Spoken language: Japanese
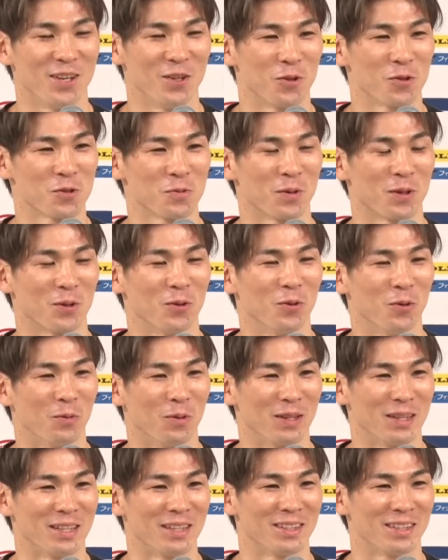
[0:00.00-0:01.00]
江ノ島の方
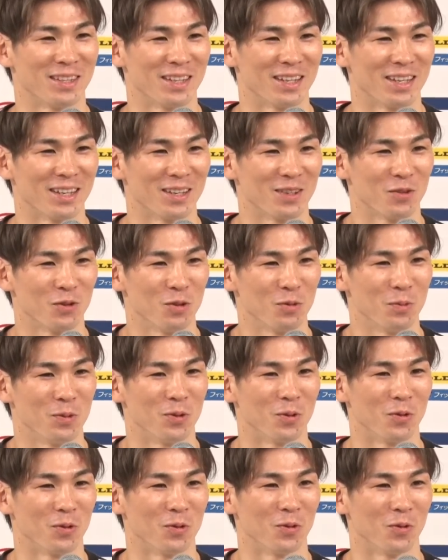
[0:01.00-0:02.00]
まで行って海
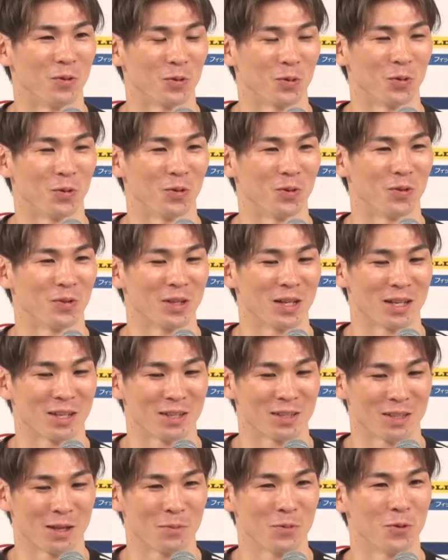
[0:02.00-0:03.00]
の音を
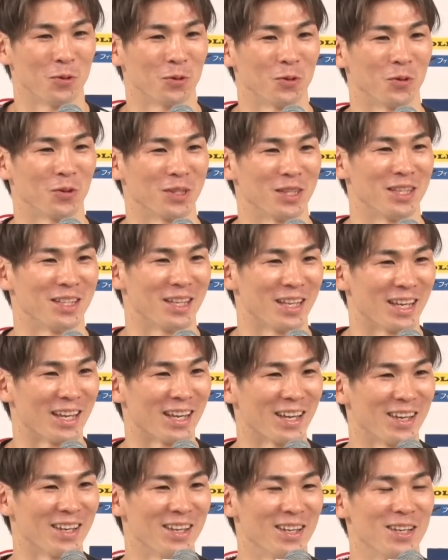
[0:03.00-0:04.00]
な波の音を聞い
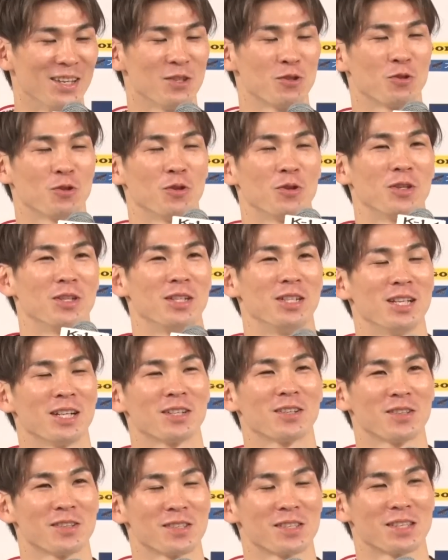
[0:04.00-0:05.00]
てちょっと
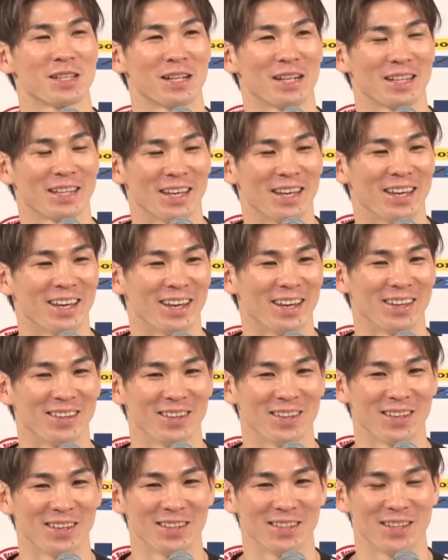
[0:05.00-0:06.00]
リラックスされて
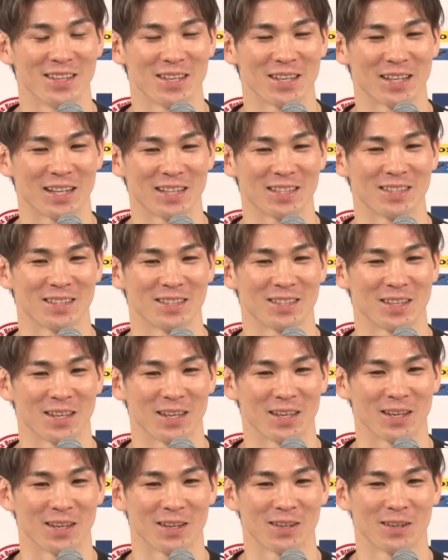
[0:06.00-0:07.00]
で家に帰ってき
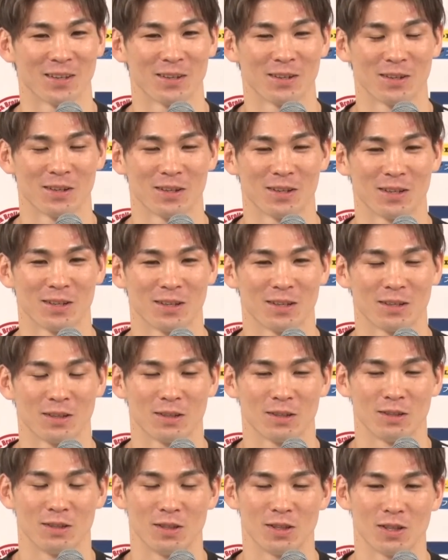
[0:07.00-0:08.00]
て
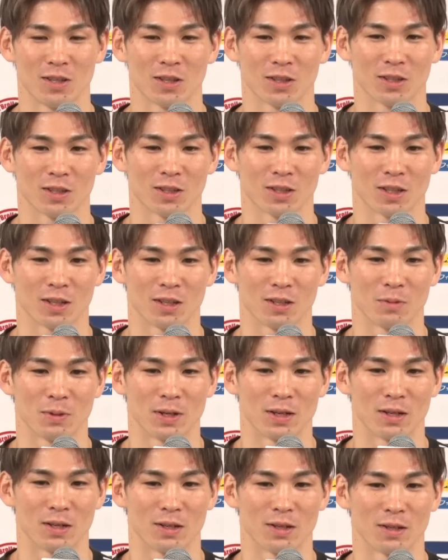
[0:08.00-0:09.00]
家に帰ってきたら
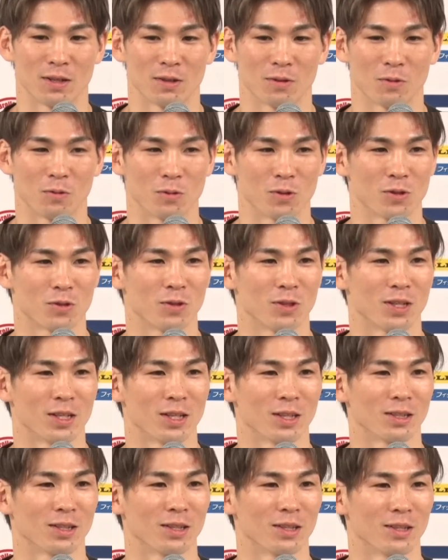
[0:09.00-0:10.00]
まあ5時ぐらい
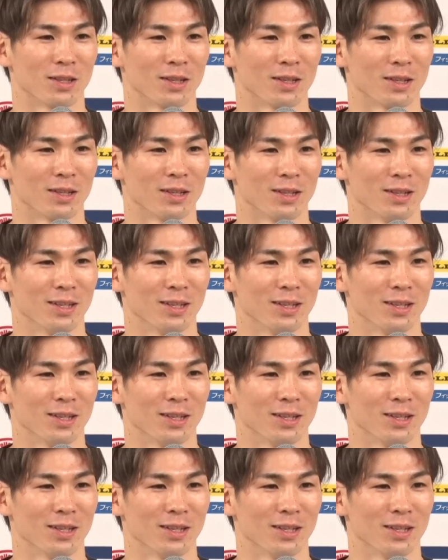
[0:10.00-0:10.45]
だったんで